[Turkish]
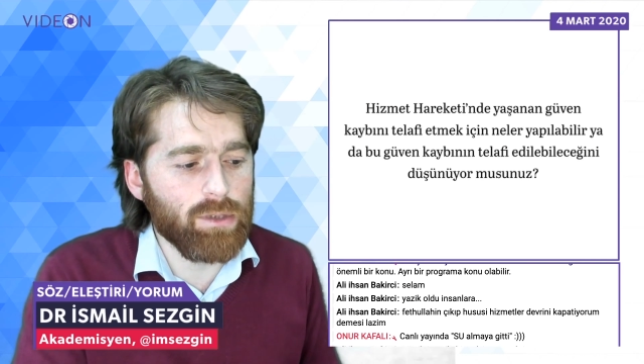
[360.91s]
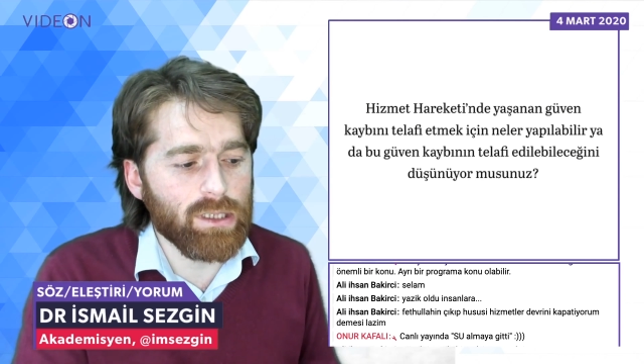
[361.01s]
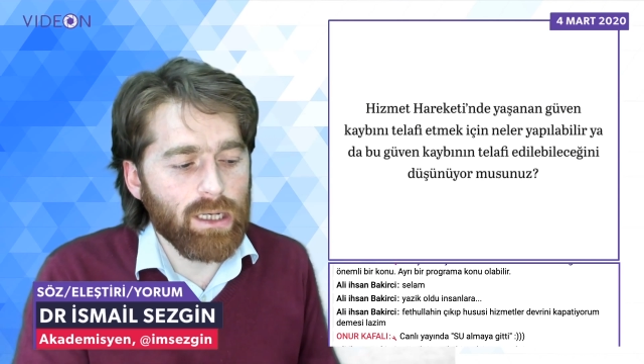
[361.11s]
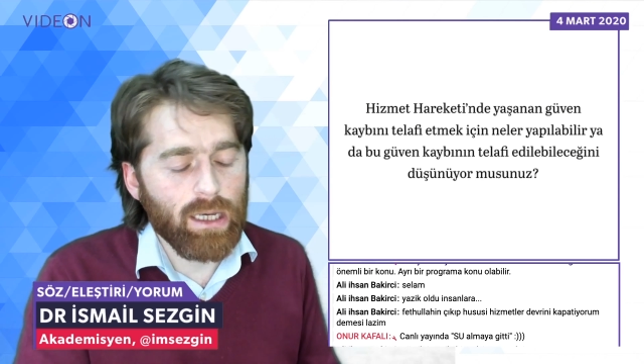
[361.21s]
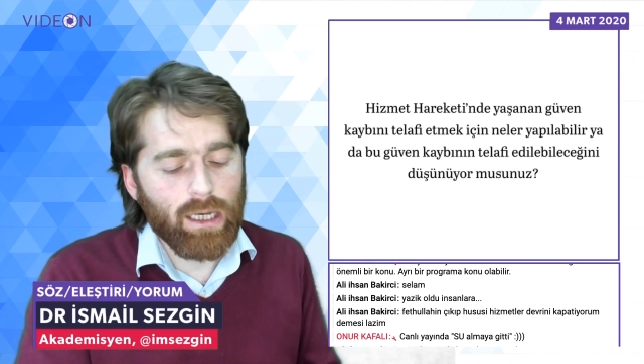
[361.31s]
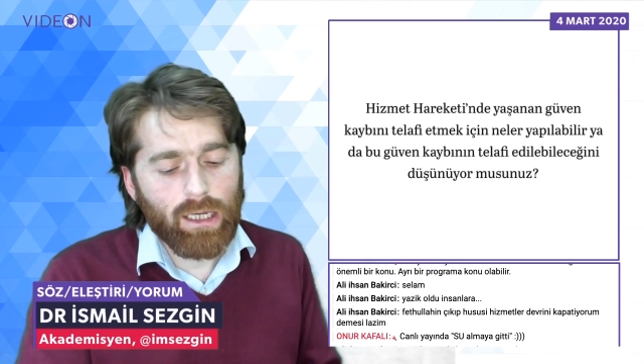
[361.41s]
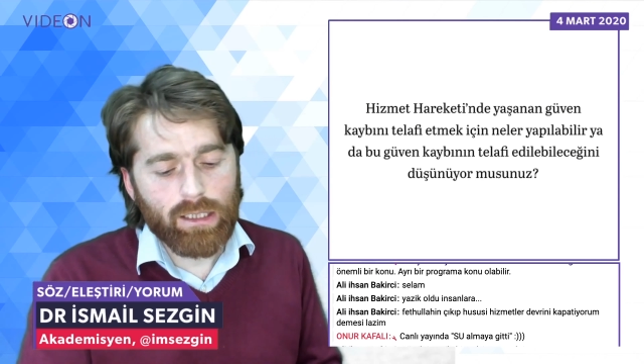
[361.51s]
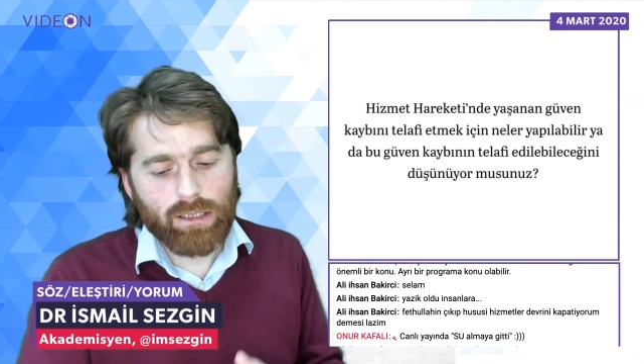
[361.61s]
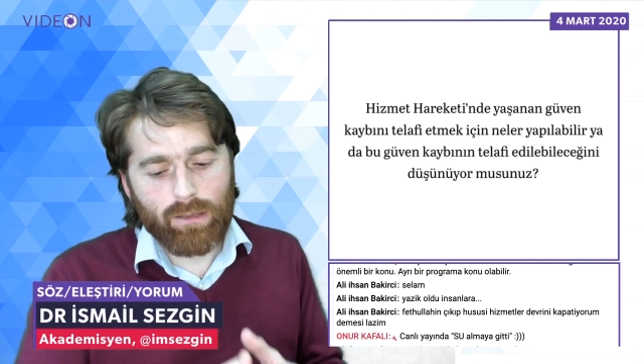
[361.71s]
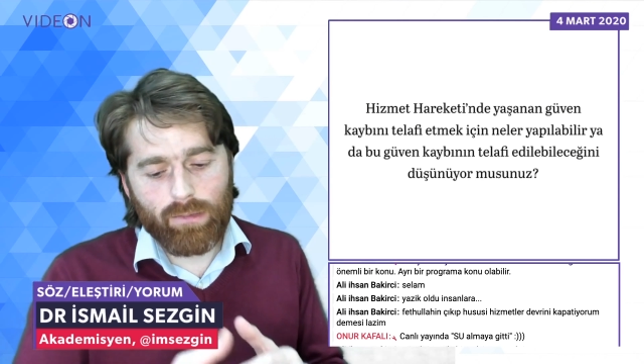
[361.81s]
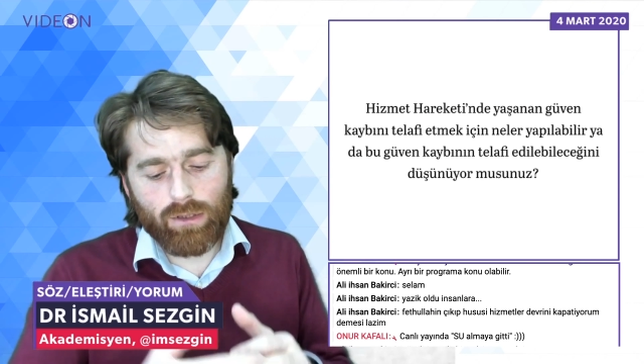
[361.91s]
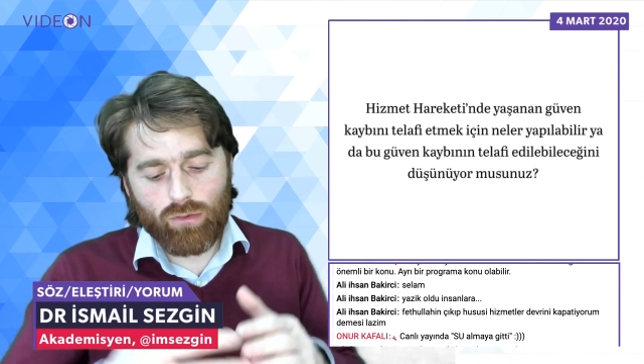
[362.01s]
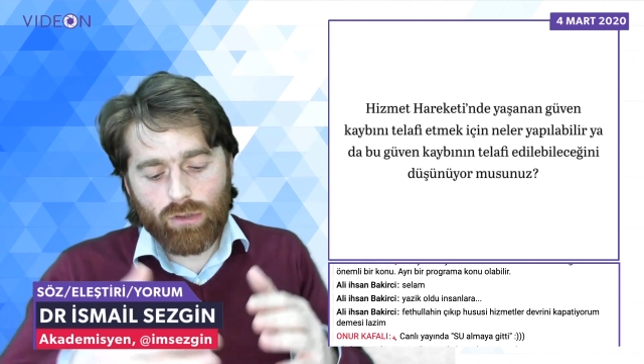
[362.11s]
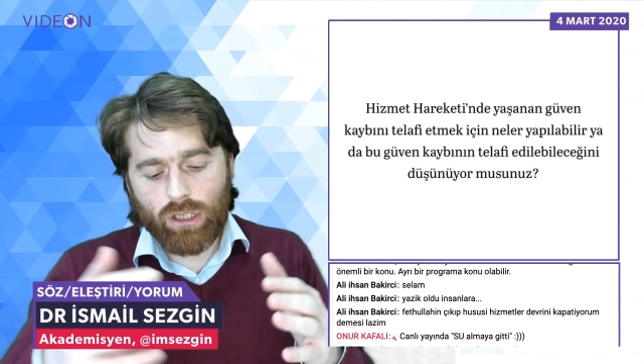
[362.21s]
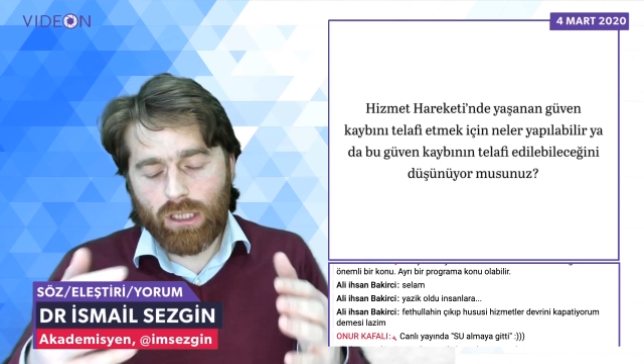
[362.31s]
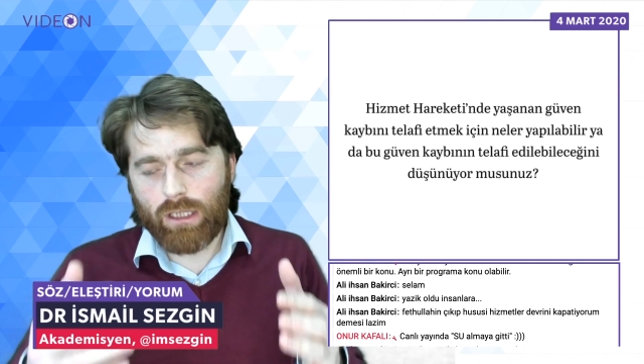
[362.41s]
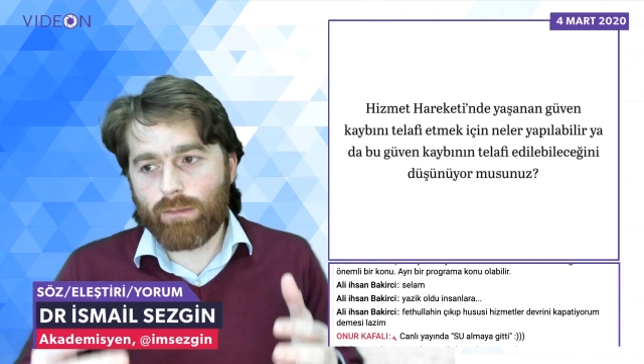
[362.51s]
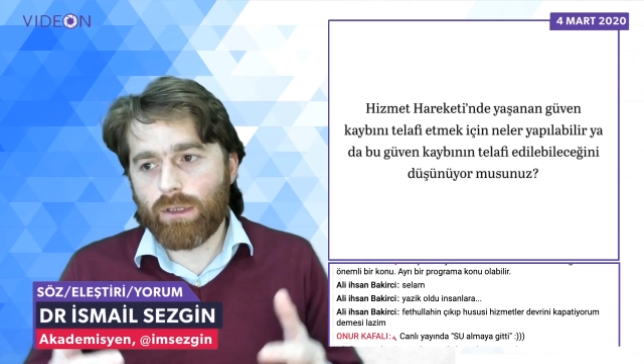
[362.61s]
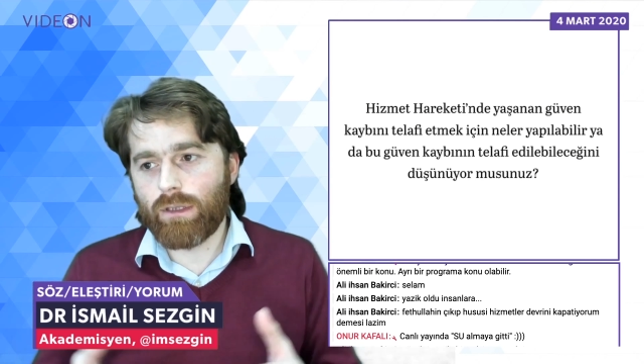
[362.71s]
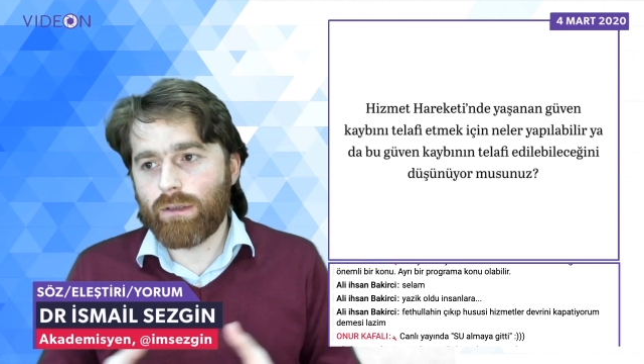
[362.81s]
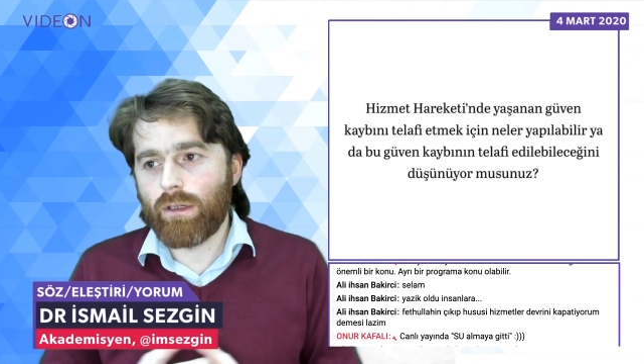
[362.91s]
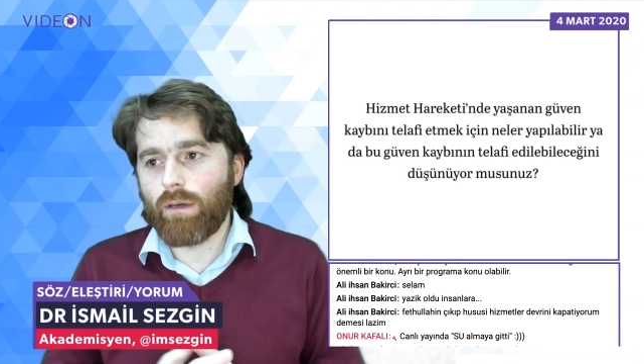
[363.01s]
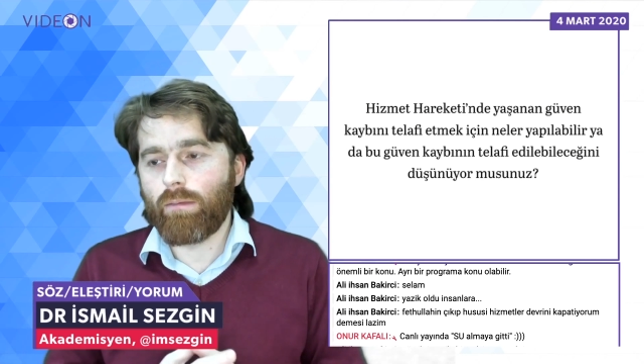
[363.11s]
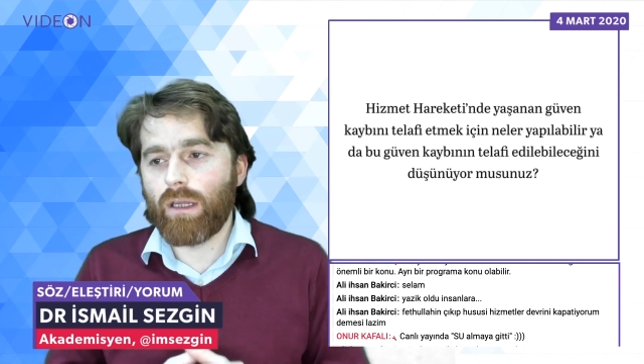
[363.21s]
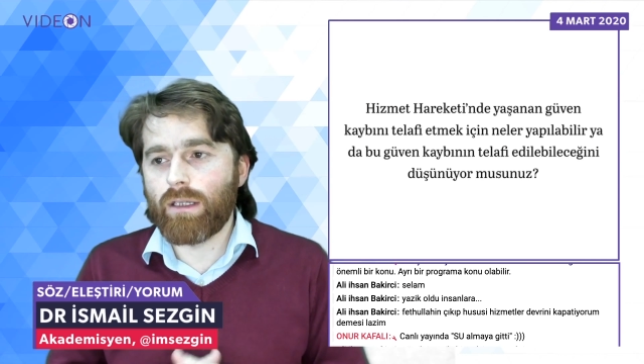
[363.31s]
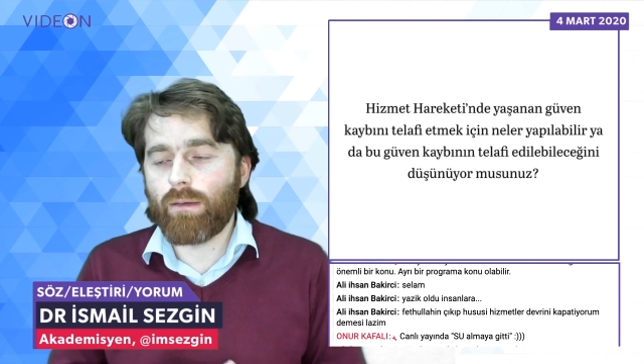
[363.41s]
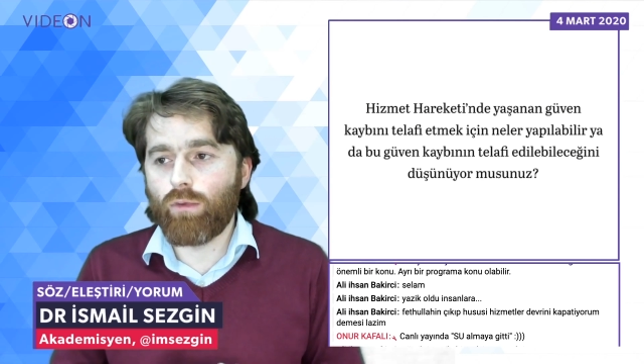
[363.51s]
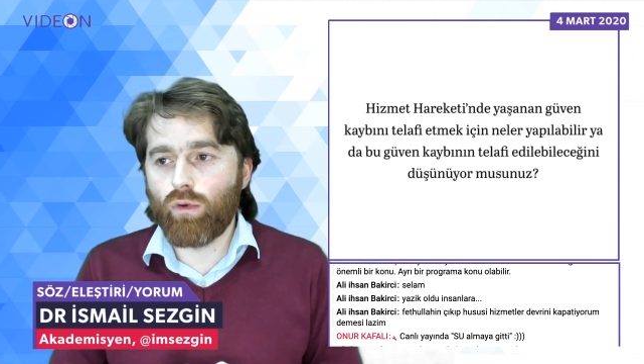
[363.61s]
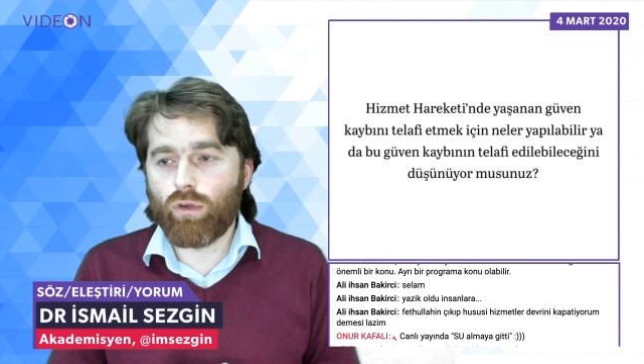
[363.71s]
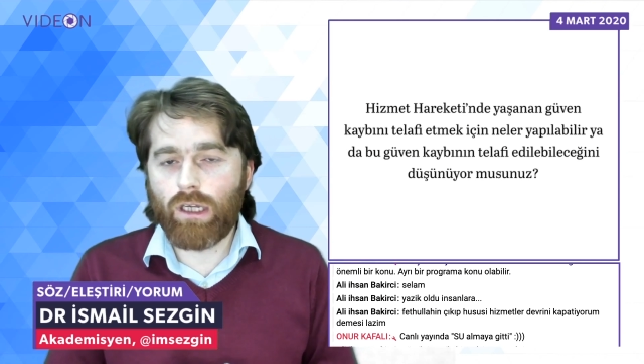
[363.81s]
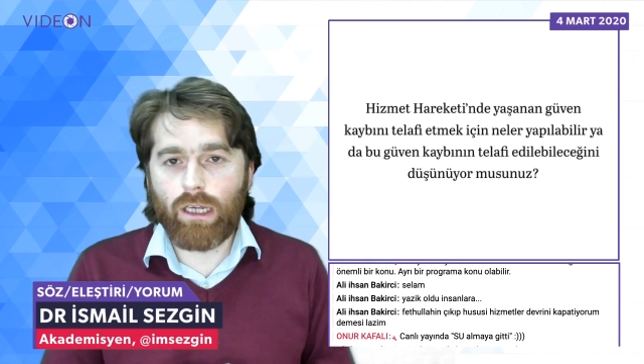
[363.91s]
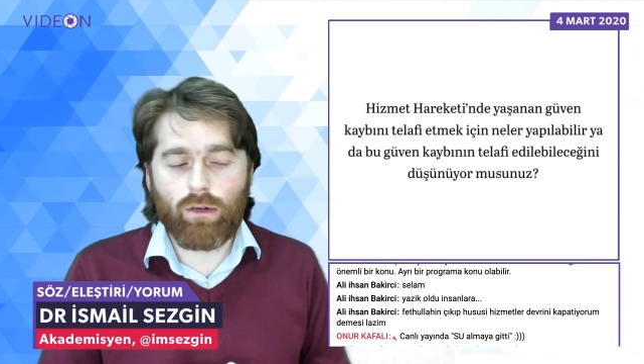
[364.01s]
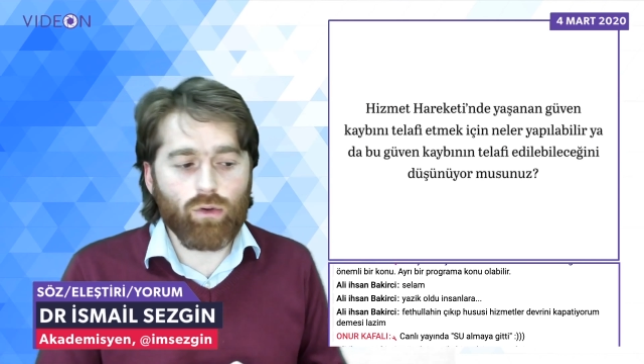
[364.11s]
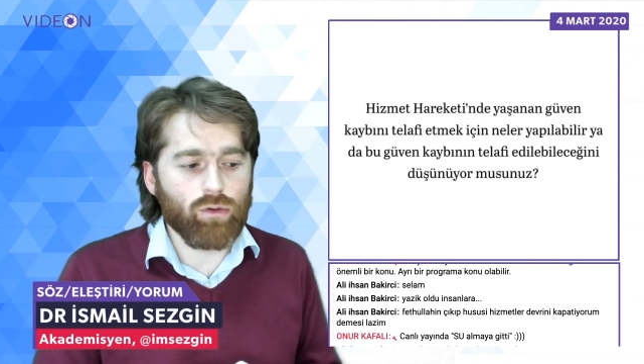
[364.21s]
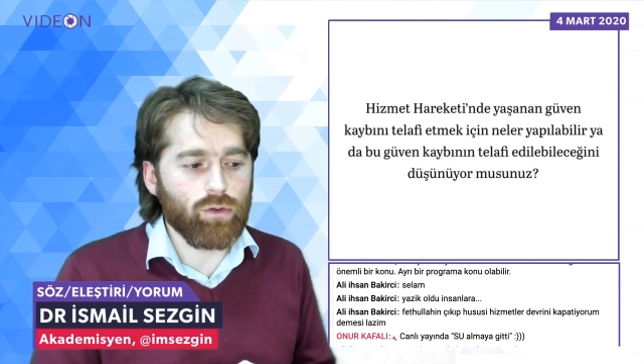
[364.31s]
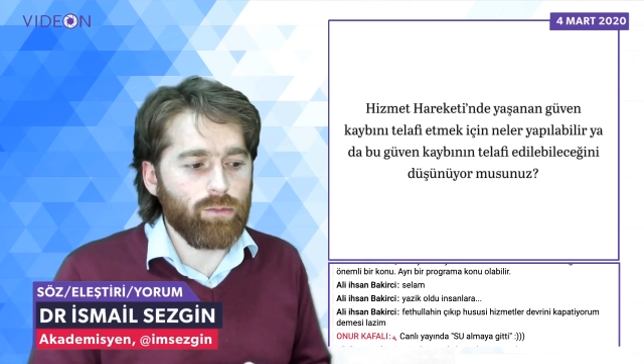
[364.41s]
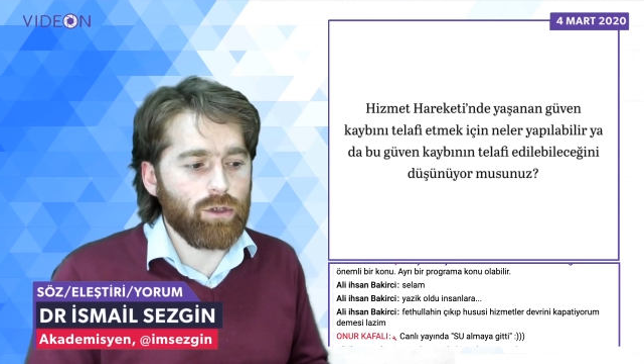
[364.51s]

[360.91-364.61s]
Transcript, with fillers: Bir işte bir sürü iş adamının malına mülküne el kondu.